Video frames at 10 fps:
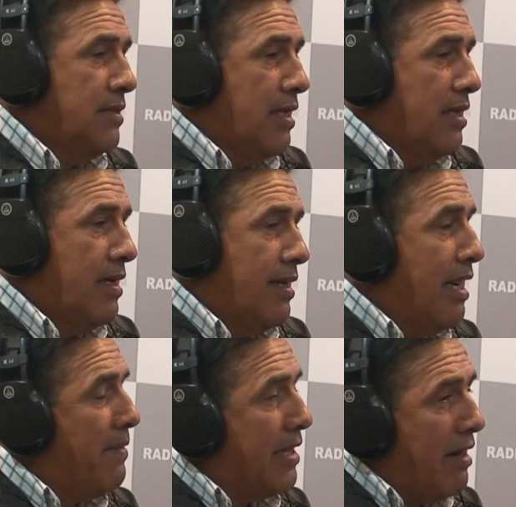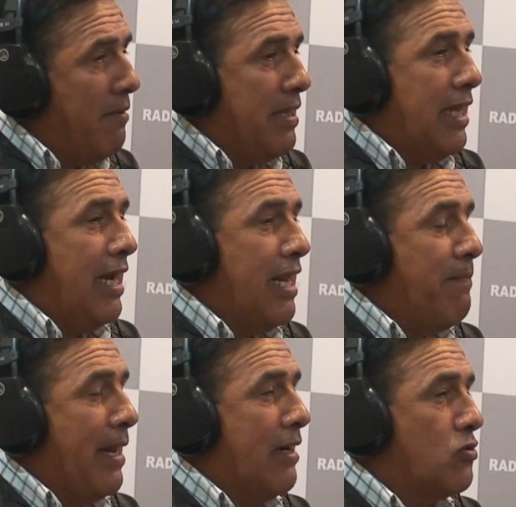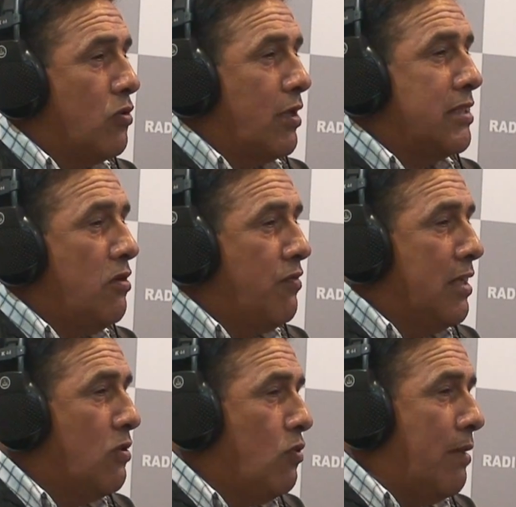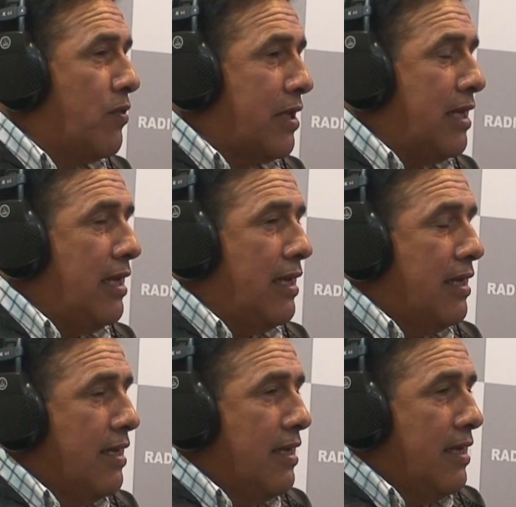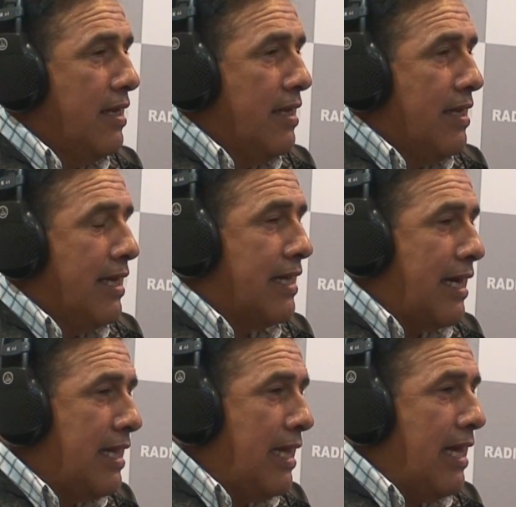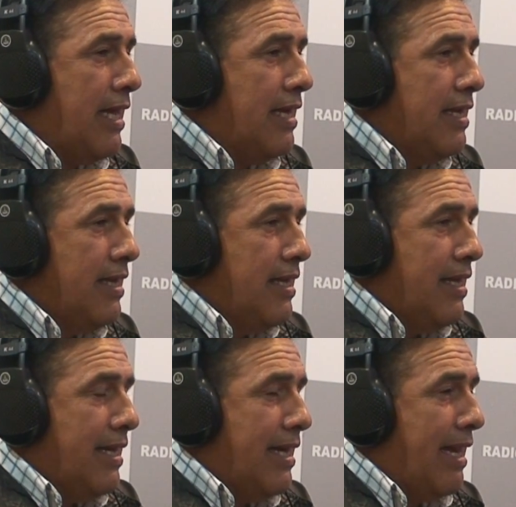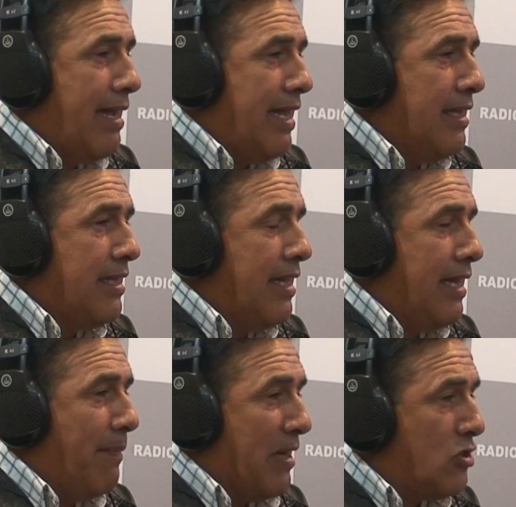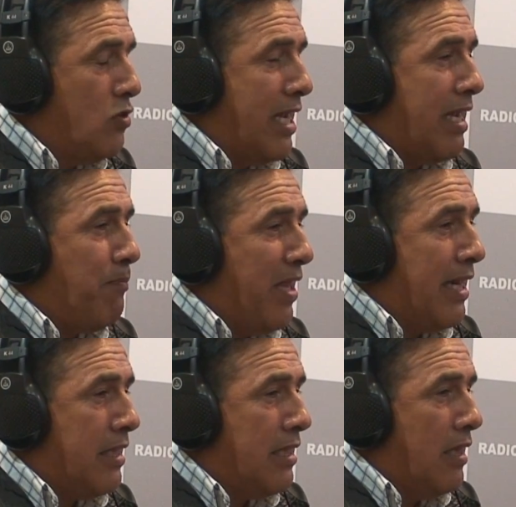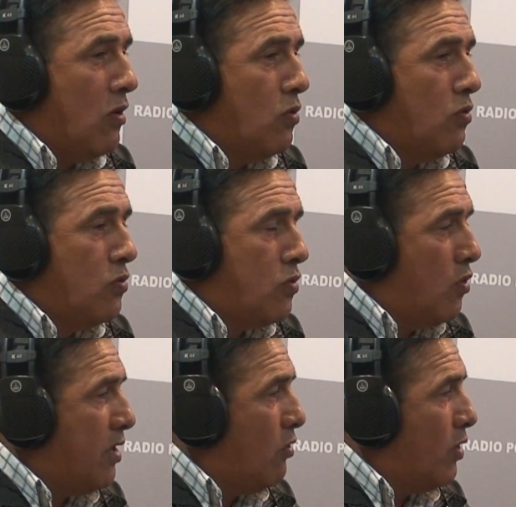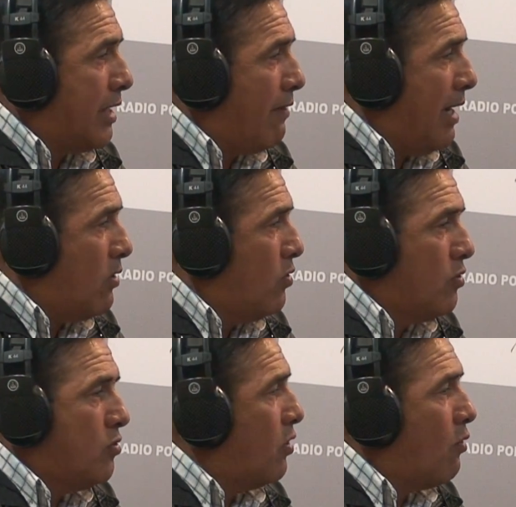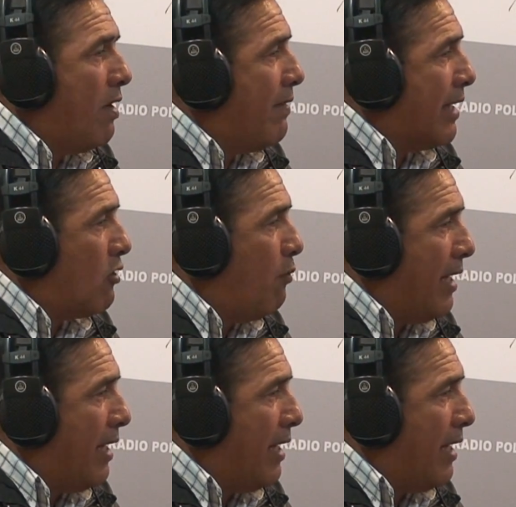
Lamentablemente, la ley para nosotros ha sido bien dura porque en realidad, la gente, la persona que pierde un código de trabajo no lo vuelve a recuperar.